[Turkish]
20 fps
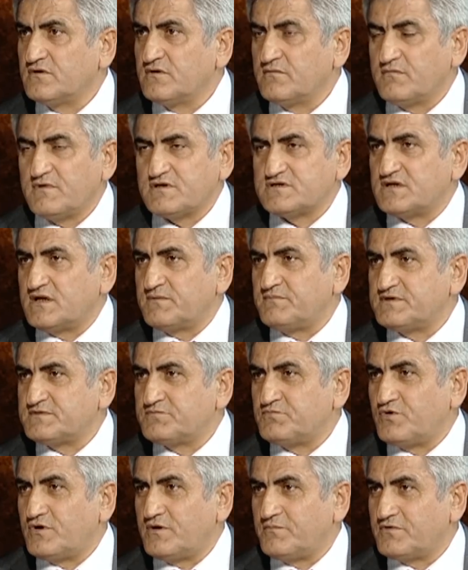Mesela biz
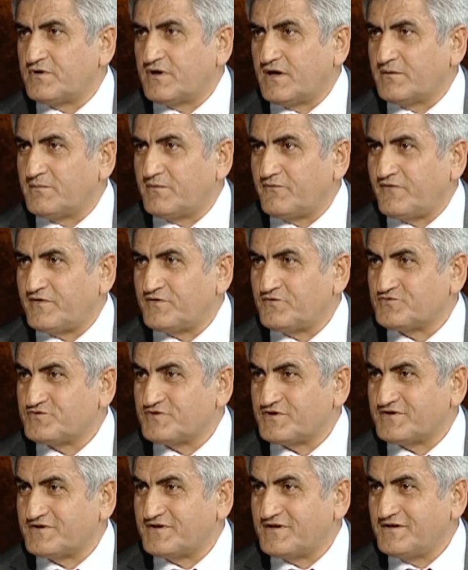böyle bir hanımefendi
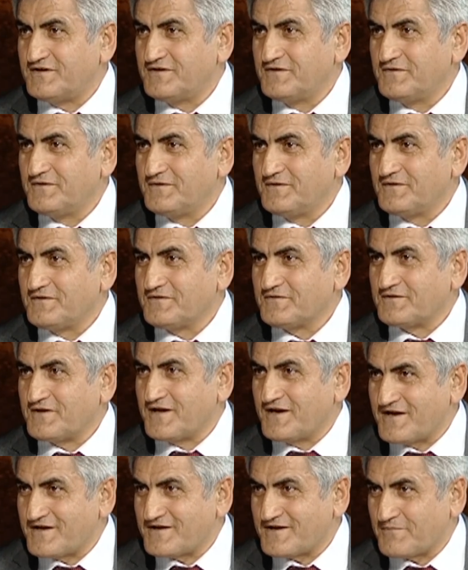üzerinde
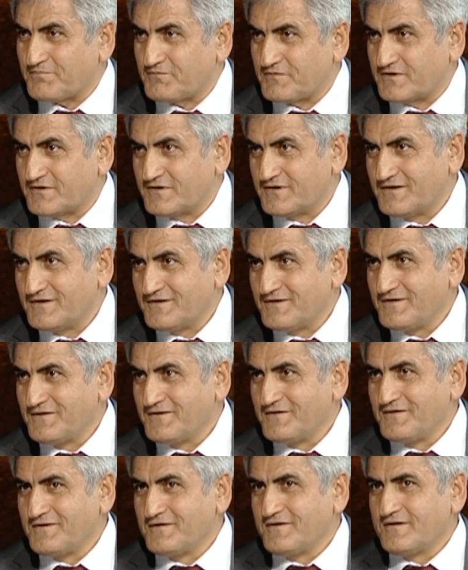deney yaptık. Hı hı.
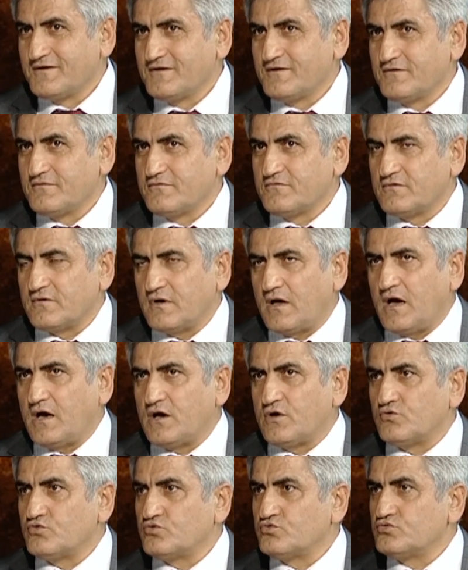Ya
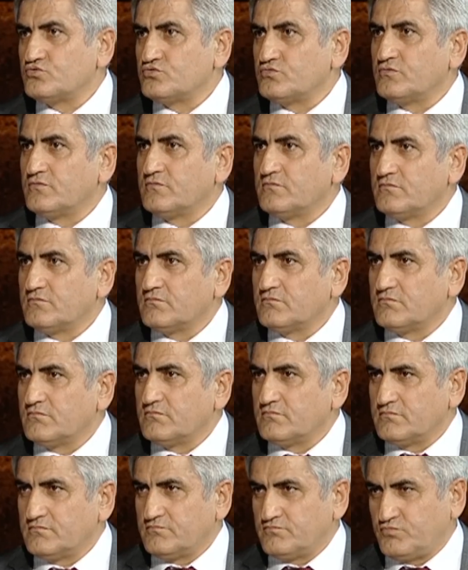
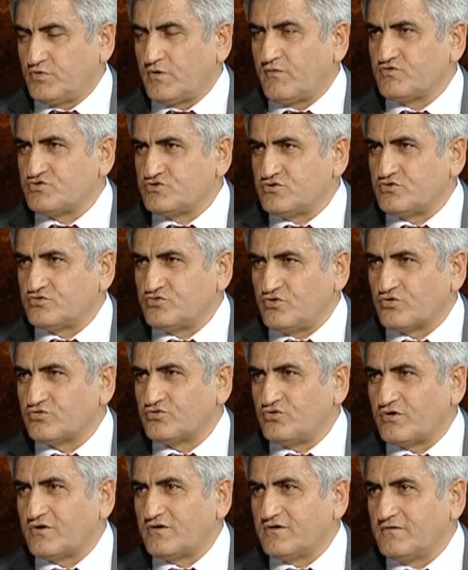Profesör
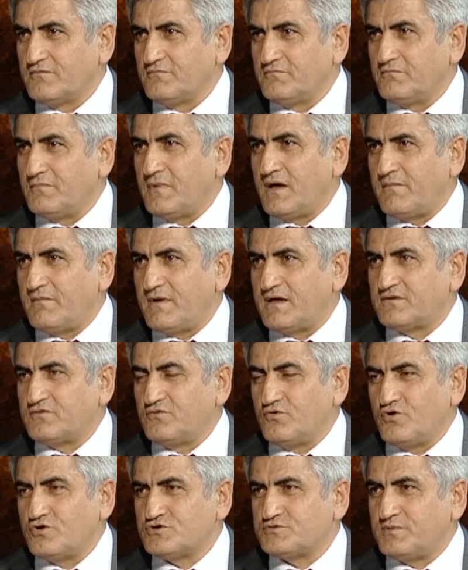Doktor Mehmet
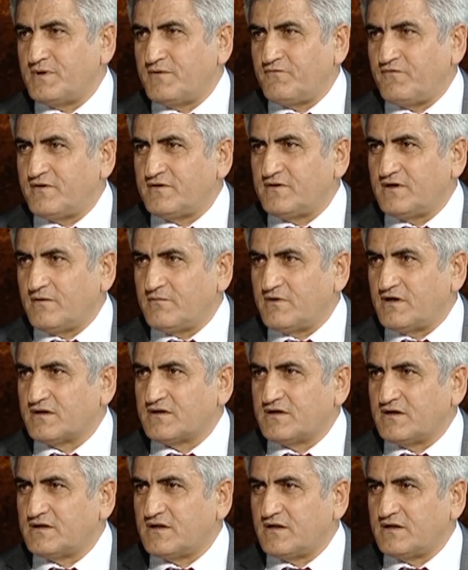Öz Beyefendi
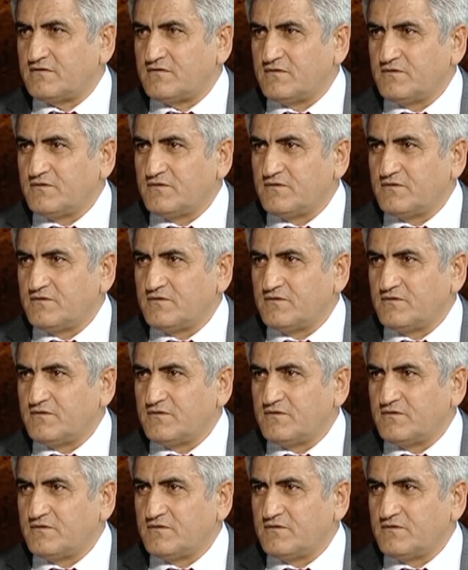Amerika'dan